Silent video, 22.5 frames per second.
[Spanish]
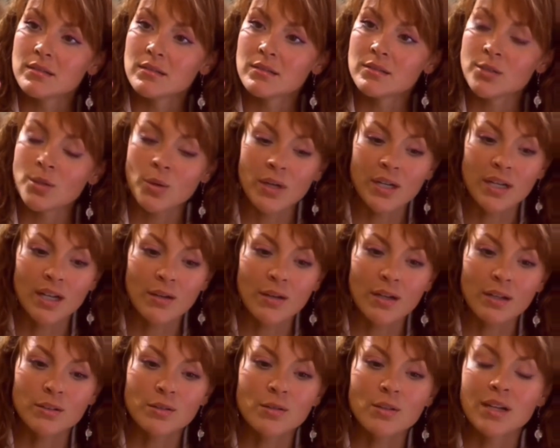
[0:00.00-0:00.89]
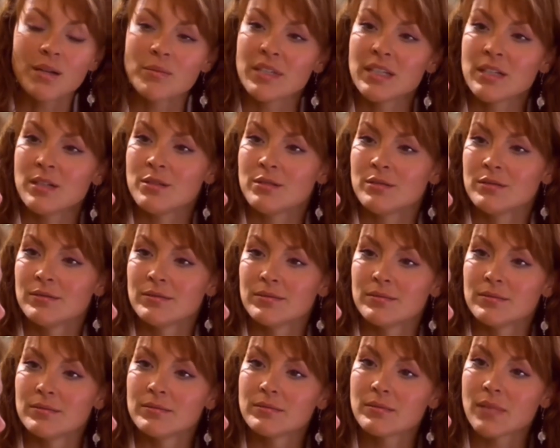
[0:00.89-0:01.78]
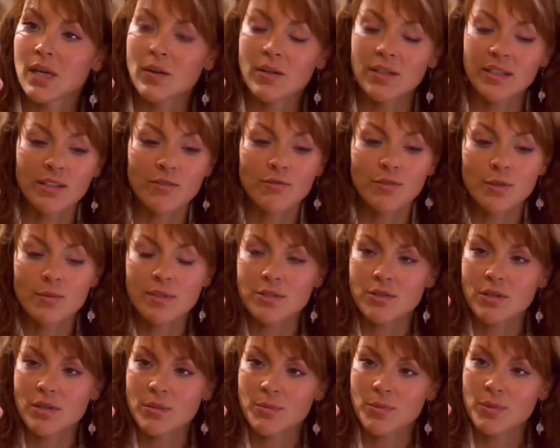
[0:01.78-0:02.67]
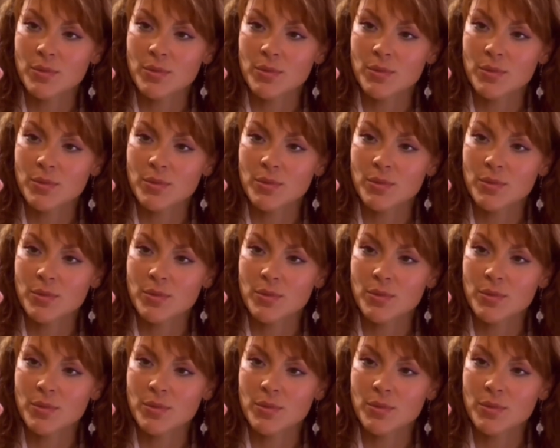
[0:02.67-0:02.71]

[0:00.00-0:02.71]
Yo voy a ir a hablar con Camilo, a ver qué información le